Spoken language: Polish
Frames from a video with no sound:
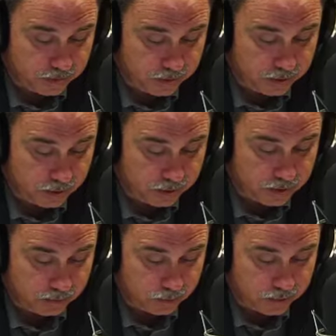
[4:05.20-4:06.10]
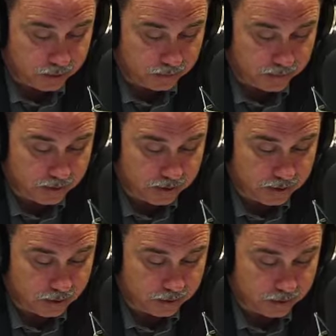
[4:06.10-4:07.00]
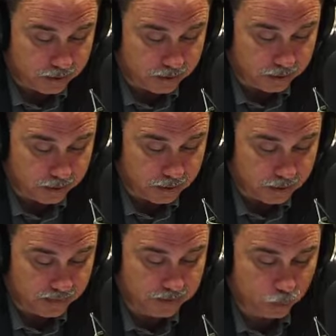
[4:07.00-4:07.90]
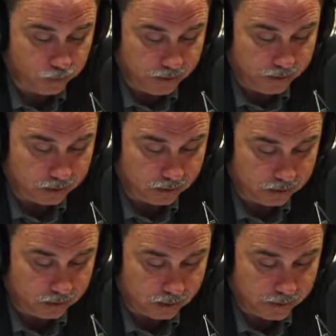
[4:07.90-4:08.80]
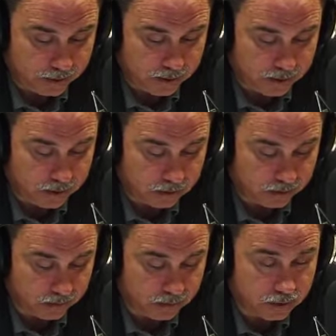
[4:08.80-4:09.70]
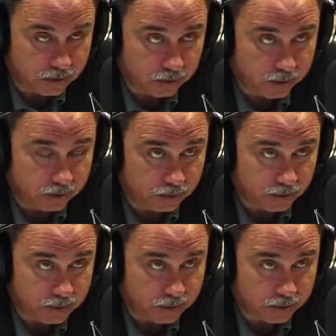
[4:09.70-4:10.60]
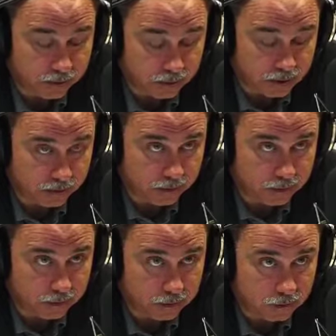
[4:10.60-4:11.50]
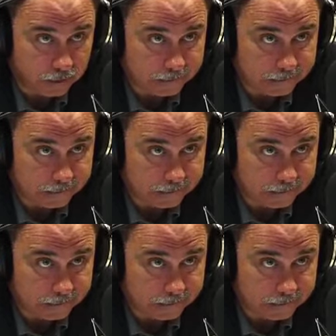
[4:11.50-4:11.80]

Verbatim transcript: wsparcie dla zamorskich operacji Stanów Zjednoczonych jest niewspółmierne do amerykańskich zobowiązań obrony Polski, to ten sam artykuł.